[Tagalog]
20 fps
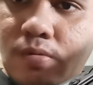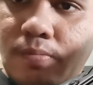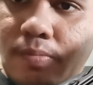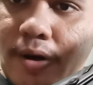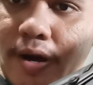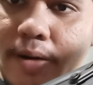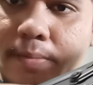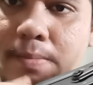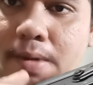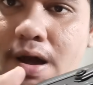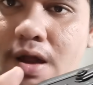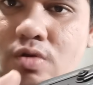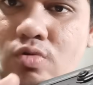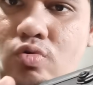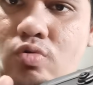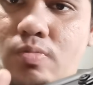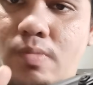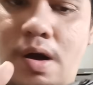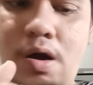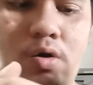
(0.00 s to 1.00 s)
parang
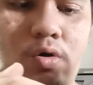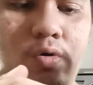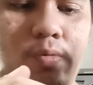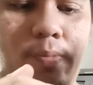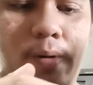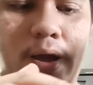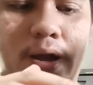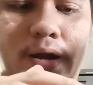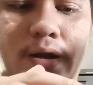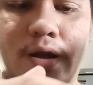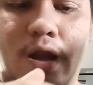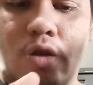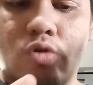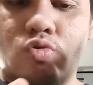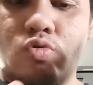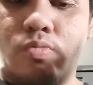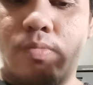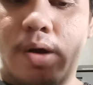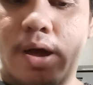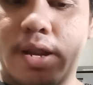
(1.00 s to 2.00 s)
makaluma o parang
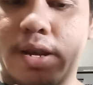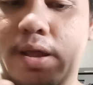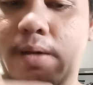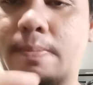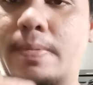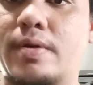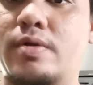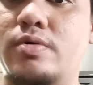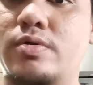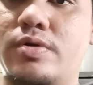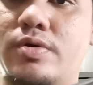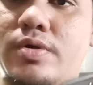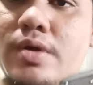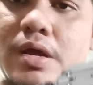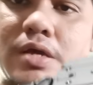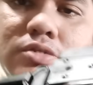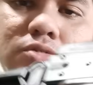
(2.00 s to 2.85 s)
naluma na pero yun